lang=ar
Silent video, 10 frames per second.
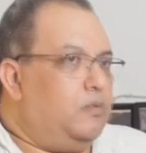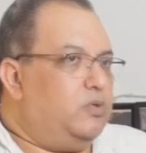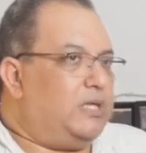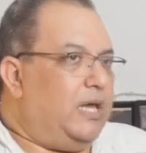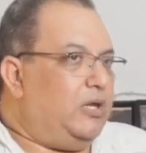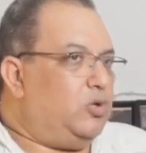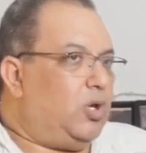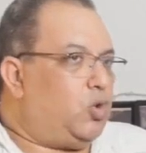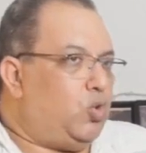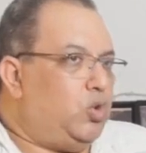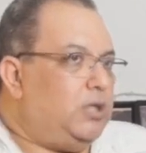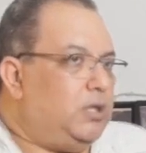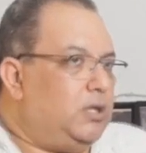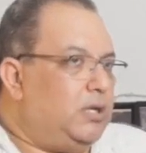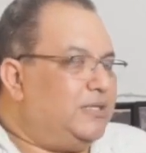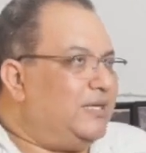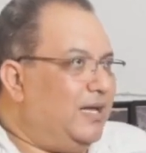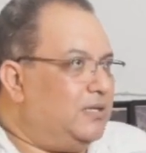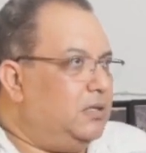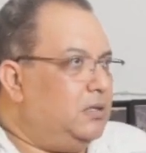وسهلوا لنا كل
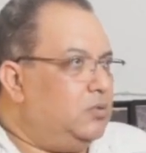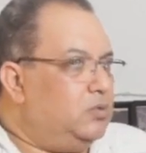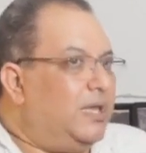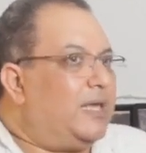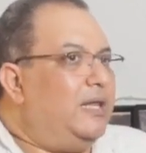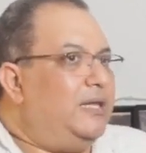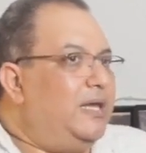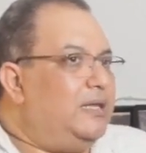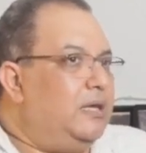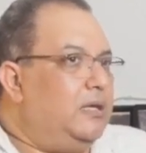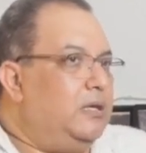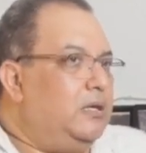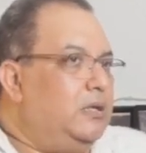احتياجاتنا وده خلانا